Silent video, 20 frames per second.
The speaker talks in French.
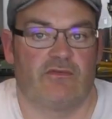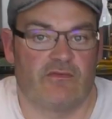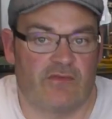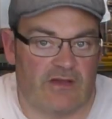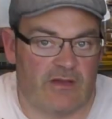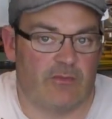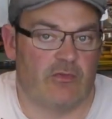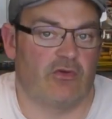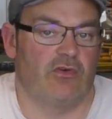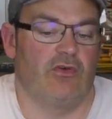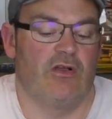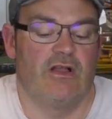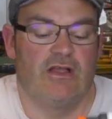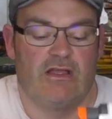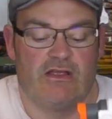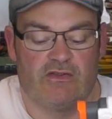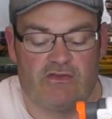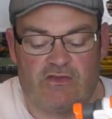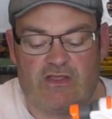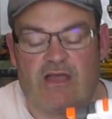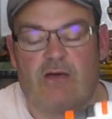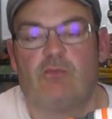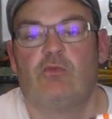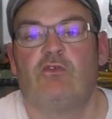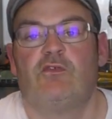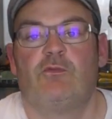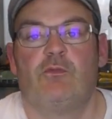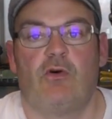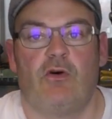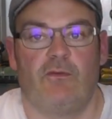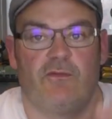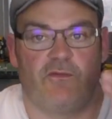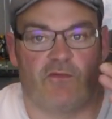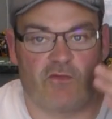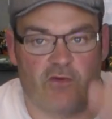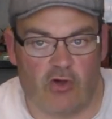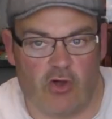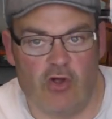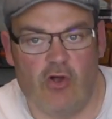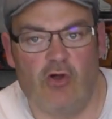Faut vraiment qu'il y ait un mouvement
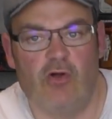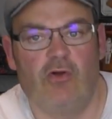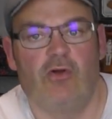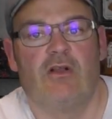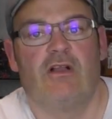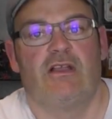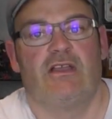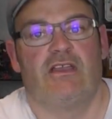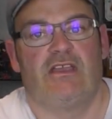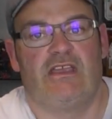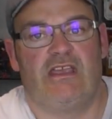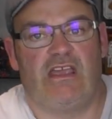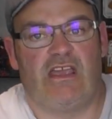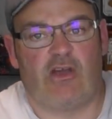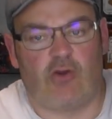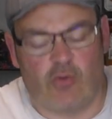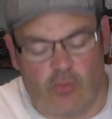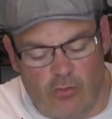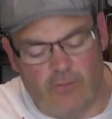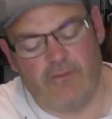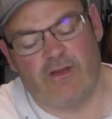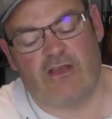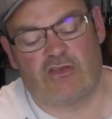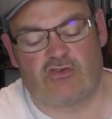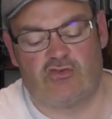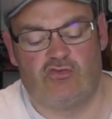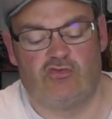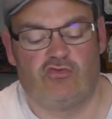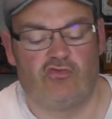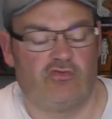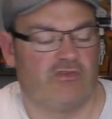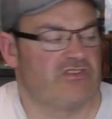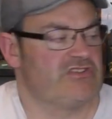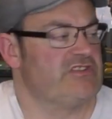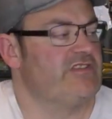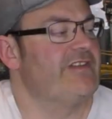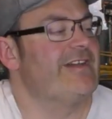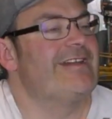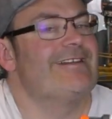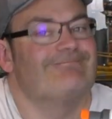franc et convaincu. vois
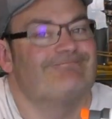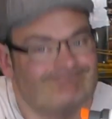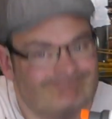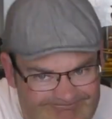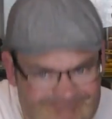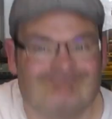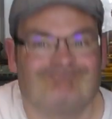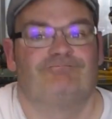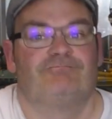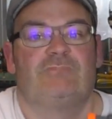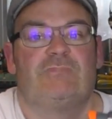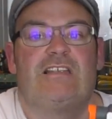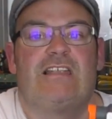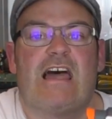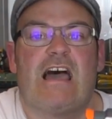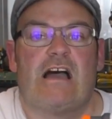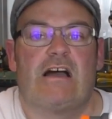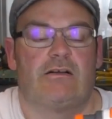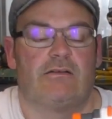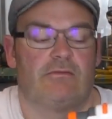j'y vais. Là.